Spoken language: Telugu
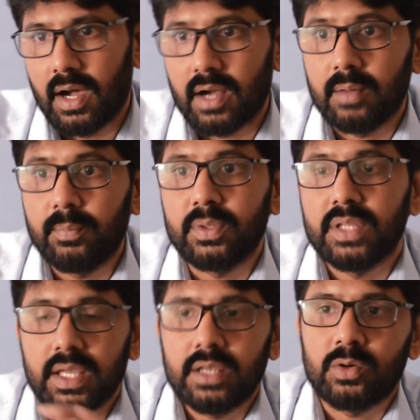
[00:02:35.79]
ఆ డబ్బు
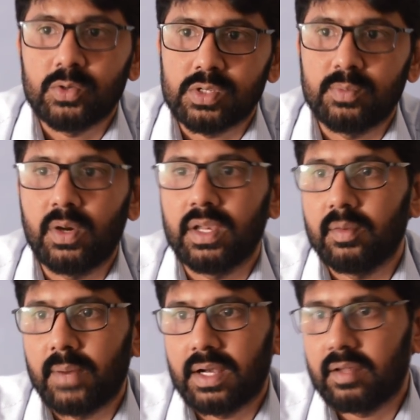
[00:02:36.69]
దేనికోసము
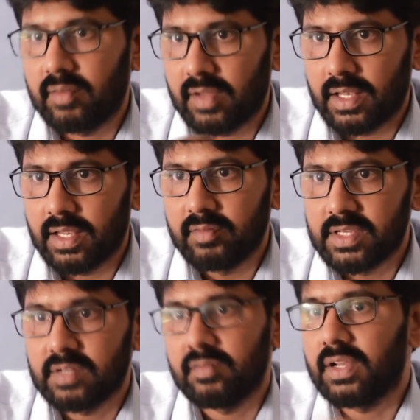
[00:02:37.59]
అనే మాట అనే
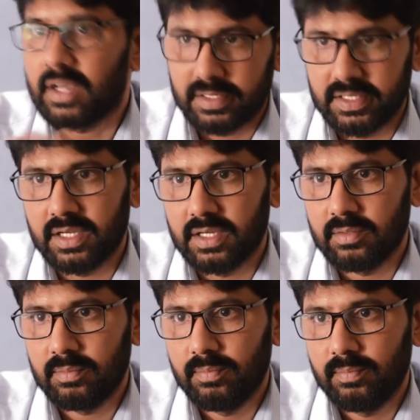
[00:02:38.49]
విషయం వీళ్ళకి అర్థం కాదు